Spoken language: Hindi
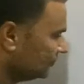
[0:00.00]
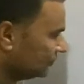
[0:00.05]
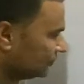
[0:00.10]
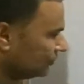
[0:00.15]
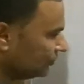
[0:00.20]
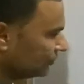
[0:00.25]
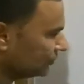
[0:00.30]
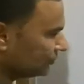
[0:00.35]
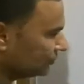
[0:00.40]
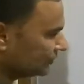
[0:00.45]

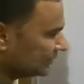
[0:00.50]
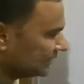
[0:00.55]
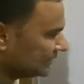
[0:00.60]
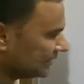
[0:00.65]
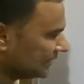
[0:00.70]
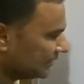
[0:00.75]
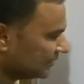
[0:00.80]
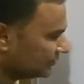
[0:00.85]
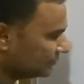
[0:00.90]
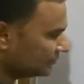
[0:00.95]
दो दूने
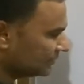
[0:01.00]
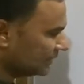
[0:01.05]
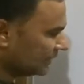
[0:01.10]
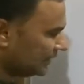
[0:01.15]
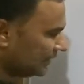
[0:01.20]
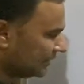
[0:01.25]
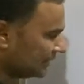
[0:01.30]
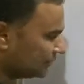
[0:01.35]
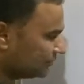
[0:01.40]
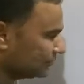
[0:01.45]
चार दूने
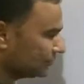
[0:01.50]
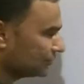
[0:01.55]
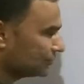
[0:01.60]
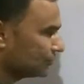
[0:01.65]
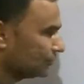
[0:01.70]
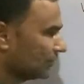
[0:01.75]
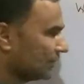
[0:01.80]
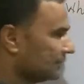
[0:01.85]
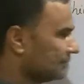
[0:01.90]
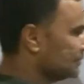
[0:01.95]
आठ दूने सोलह